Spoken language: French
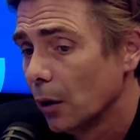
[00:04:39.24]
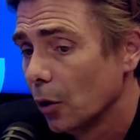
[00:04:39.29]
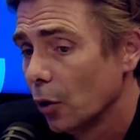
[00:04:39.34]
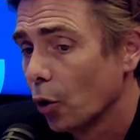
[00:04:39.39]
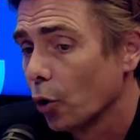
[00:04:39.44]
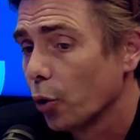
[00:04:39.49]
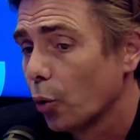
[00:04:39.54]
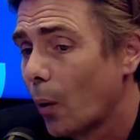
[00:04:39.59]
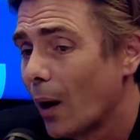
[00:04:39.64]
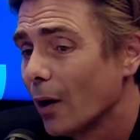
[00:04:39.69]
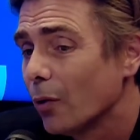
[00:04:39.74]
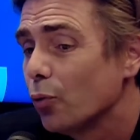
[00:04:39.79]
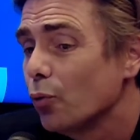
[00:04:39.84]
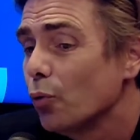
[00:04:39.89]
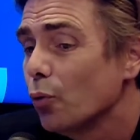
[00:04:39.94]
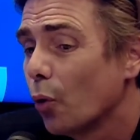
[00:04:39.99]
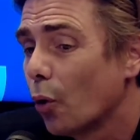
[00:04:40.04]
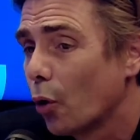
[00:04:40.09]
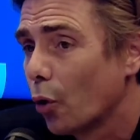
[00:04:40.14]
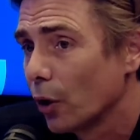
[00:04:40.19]
l'endroit
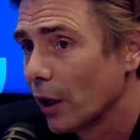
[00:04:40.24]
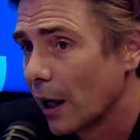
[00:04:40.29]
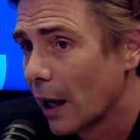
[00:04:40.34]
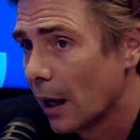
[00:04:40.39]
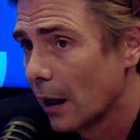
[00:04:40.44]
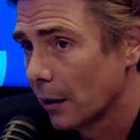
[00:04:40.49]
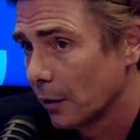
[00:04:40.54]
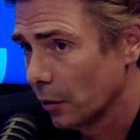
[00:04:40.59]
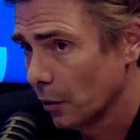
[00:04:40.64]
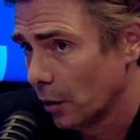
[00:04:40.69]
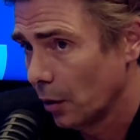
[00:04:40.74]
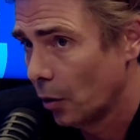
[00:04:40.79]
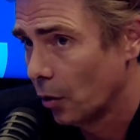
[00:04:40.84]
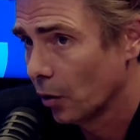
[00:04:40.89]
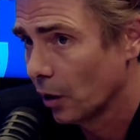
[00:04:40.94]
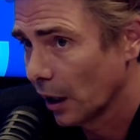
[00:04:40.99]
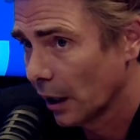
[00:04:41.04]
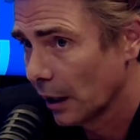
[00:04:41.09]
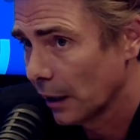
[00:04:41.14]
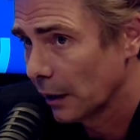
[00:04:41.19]
d'où l'on regarde
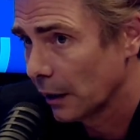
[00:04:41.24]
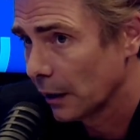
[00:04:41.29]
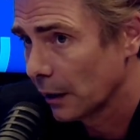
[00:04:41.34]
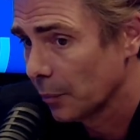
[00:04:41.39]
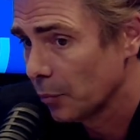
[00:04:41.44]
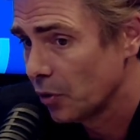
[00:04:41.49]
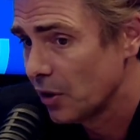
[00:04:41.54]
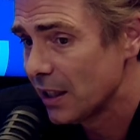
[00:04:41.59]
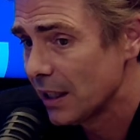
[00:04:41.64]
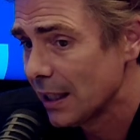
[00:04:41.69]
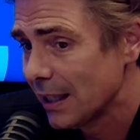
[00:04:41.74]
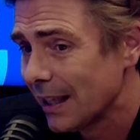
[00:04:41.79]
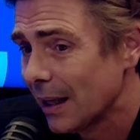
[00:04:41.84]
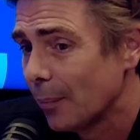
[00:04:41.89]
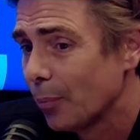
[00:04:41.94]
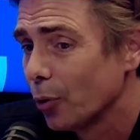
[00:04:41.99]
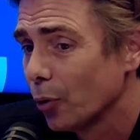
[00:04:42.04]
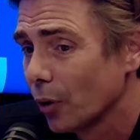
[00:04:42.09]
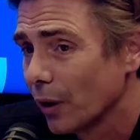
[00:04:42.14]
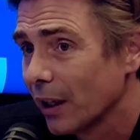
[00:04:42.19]
en grec, puisqu'il n'y
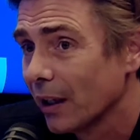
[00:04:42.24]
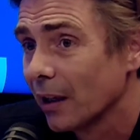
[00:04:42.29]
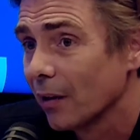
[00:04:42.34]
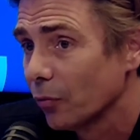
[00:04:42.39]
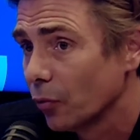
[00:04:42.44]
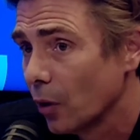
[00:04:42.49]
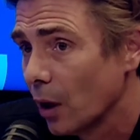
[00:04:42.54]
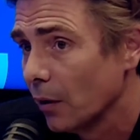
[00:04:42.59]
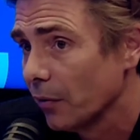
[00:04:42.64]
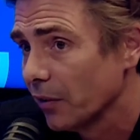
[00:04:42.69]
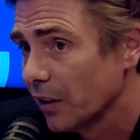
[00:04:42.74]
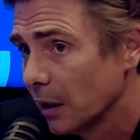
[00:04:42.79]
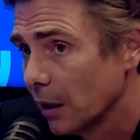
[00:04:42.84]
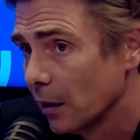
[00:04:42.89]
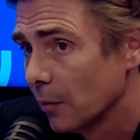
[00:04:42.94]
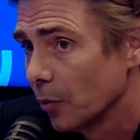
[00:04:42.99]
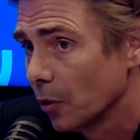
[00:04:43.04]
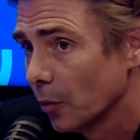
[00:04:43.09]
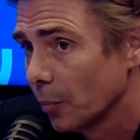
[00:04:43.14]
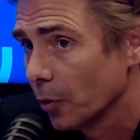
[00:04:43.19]
a plus rien à voir
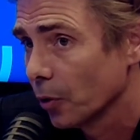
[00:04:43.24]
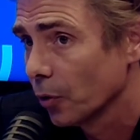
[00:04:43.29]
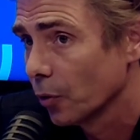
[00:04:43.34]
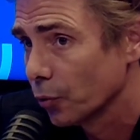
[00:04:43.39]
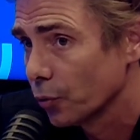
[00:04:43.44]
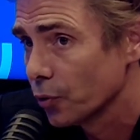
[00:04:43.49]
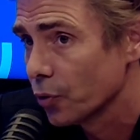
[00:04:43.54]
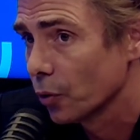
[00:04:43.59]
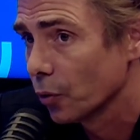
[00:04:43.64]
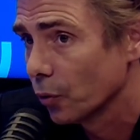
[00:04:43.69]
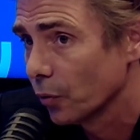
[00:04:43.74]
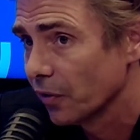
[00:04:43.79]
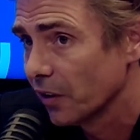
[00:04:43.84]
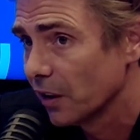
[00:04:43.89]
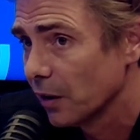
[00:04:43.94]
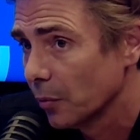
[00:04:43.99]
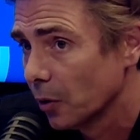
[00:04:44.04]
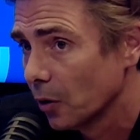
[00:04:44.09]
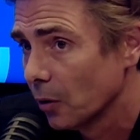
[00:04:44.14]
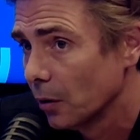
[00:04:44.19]
finalement pendant tout ce
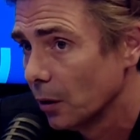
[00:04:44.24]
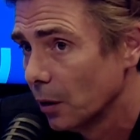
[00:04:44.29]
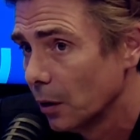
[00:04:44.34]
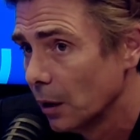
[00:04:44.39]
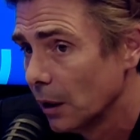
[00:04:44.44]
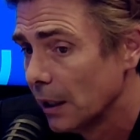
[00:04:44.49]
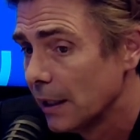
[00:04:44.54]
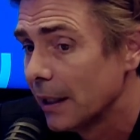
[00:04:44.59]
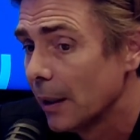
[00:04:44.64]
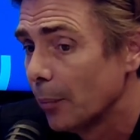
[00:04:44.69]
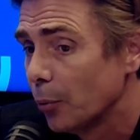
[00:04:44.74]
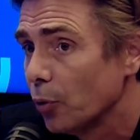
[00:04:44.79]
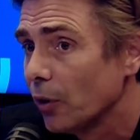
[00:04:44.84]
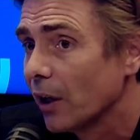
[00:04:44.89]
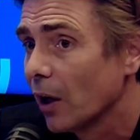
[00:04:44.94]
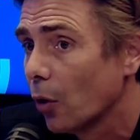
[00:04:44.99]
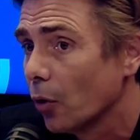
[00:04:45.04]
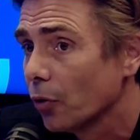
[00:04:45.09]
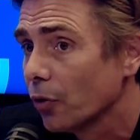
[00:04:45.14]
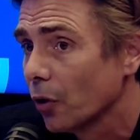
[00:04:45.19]
confinement. Il n'y a plus
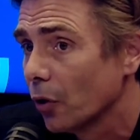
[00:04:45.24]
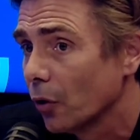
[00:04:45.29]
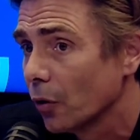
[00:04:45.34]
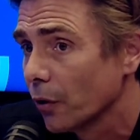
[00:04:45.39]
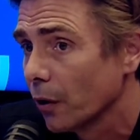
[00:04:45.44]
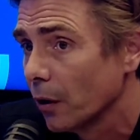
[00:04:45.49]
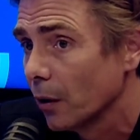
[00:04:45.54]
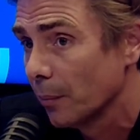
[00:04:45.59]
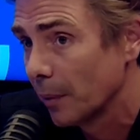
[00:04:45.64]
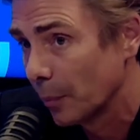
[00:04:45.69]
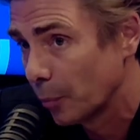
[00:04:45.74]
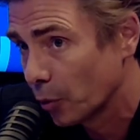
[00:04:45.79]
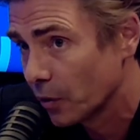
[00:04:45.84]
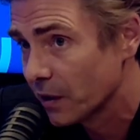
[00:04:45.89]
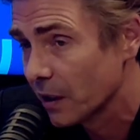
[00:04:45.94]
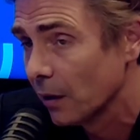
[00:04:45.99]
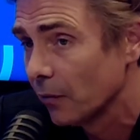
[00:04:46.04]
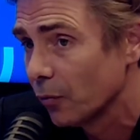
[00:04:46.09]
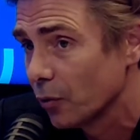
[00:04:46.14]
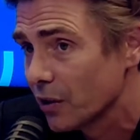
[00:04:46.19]
qu'à entendre, mais pour
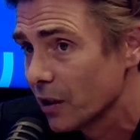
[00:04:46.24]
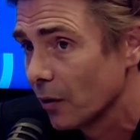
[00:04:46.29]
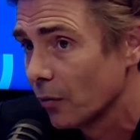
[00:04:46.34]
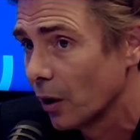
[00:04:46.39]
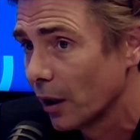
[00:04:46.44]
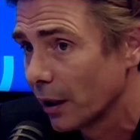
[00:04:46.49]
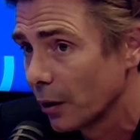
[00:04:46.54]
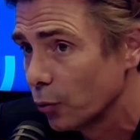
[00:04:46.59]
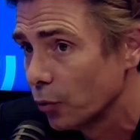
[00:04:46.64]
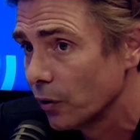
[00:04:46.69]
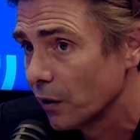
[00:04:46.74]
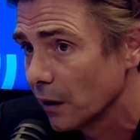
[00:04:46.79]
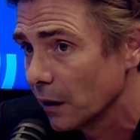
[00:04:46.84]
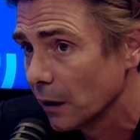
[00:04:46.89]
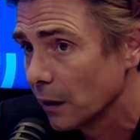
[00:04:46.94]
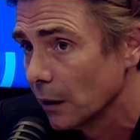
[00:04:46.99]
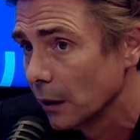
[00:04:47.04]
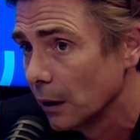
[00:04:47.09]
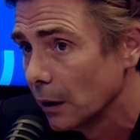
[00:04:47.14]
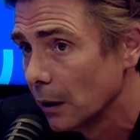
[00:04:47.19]
ça, il faut savoir
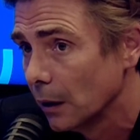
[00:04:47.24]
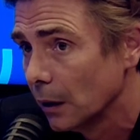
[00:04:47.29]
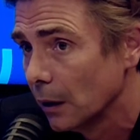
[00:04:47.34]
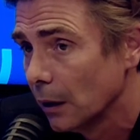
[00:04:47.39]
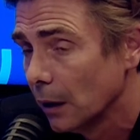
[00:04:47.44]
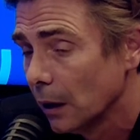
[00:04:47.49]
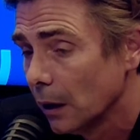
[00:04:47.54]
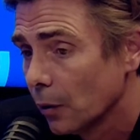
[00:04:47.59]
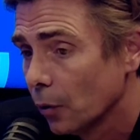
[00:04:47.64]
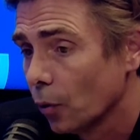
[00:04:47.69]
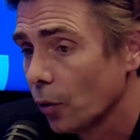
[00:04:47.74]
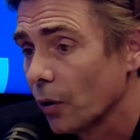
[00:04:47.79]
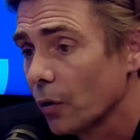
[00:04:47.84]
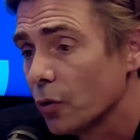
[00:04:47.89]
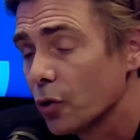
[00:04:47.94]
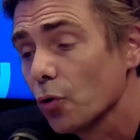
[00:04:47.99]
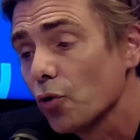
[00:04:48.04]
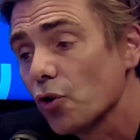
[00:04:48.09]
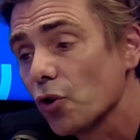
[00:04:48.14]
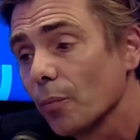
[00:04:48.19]
écouter. Donc
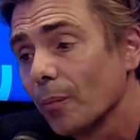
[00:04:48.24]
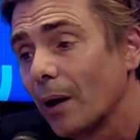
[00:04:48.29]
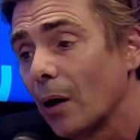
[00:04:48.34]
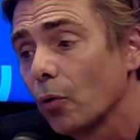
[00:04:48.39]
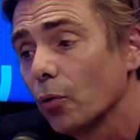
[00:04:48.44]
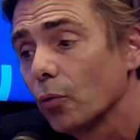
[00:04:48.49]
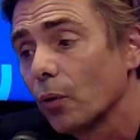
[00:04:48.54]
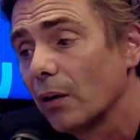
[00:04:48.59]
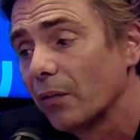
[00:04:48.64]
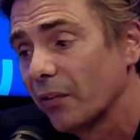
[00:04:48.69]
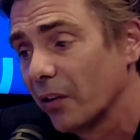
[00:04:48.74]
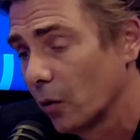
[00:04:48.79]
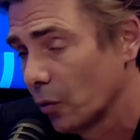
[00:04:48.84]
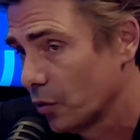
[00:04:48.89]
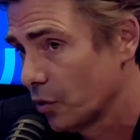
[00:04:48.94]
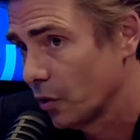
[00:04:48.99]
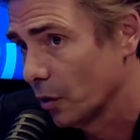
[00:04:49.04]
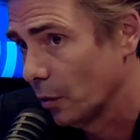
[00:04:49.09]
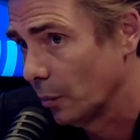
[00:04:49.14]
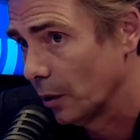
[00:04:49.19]
ce chemin, on doit le faire
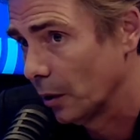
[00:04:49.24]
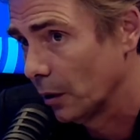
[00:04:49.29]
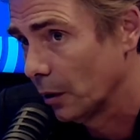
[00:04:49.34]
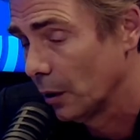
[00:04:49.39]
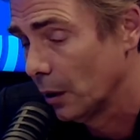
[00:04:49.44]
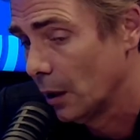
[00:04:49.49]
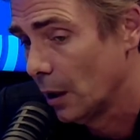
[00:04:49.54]
ensemble.